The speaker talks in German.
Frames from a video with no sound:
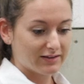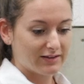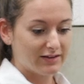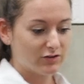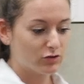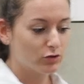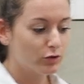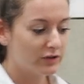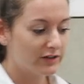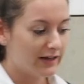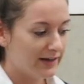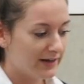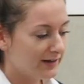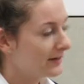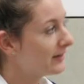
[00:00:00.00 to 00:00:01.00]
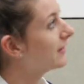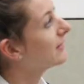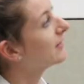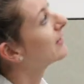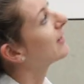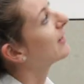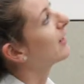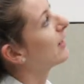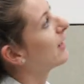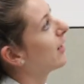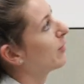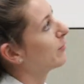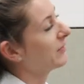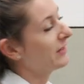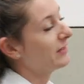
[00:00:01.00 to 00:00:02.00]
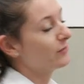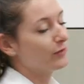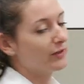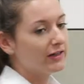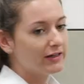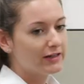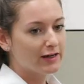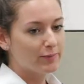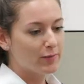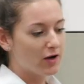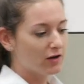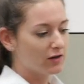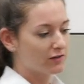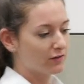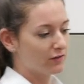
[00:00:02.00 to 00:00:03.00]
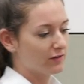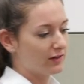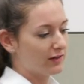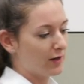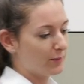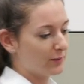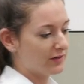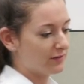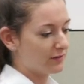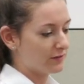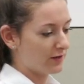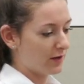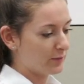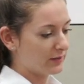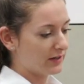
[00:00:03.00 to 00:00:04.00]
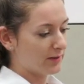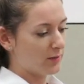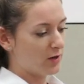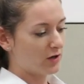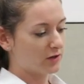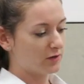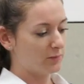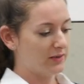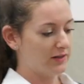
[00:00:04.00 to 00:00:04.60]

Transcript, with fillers: die Studie habe nicht nur ich gemacht, sondern ich habe die zusammen gemacht